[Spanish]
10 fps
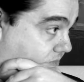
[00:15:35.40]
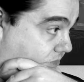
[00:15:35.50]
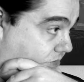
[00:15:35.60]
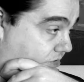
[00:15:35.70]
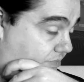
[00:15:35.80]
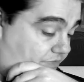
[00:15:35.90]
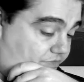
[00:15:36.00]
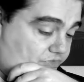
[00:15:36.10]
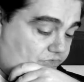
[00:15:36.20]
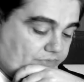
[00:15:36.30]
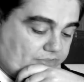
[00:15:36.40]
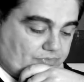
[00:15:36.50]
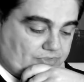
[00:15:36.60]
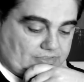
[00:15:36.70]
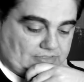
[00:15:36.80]
el profesor para
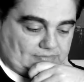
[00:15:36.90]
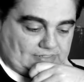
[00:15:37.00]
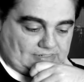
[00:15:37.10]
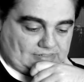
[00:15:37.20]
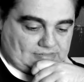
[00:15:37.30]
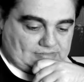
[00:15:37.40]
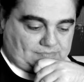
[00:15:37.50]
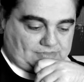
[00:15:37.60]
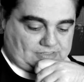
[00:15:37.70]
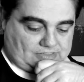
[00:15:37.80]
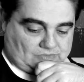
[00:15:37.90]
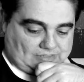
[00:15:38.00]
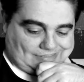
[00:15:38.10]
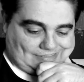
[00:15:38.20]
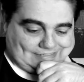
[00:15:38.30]
poder ir a hablar también e
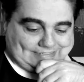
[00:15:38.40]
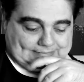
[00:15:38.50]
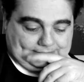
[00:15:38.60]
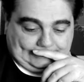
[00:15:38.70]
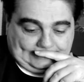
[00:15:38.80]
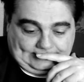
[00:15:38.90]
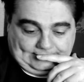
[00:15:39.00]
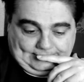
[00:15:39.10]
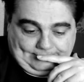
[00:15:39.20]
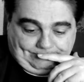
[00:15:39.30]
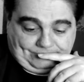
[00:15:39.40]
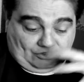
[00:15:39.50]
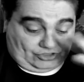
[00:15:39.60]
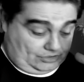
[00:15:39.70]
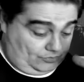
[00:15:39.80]
interrogarle. No
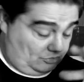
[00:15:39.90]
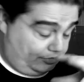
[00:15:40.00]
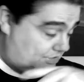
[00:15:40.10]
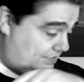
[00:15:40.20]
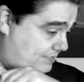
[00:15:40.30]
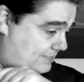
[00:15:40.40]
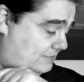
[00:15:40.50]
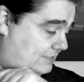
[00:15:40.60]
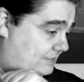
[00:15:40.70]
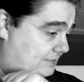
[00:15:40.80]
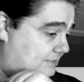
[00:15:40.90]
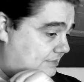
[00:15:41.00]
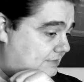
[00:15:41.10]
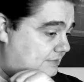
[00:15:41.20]
sé cómo lo ve usted, Caroline? Eh.